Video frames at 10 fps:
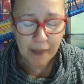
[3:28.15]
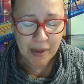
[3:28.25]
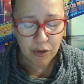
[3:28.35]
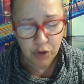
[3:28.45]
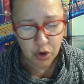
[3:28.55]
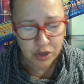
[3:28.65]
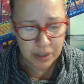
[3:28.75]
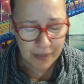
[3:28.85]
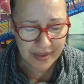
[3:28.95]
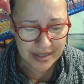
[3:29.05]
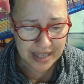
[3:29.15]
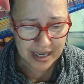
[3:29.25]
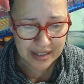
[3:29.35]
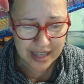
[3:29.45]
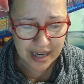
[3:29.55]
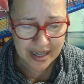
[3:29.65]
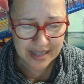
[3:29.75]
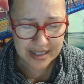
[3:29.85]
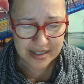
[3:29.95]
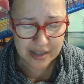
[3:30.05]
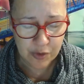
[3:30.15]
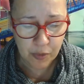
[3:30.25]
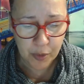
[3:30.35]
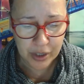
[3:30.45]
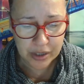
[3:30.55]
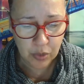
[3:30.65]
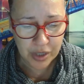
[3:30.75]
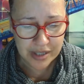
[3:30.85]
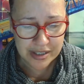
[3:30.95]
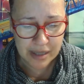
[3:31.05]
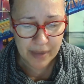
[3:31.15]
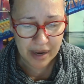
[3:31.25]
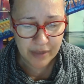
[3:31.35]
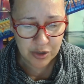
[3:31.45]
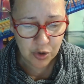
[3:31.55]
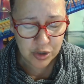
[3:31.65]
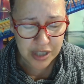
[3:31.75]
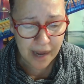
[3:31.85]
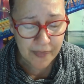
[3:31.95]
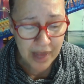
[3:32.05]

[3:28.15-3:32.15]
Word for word: Amado Dios y Padre Celestial, gracias Señor por esta audiencia maravillosa.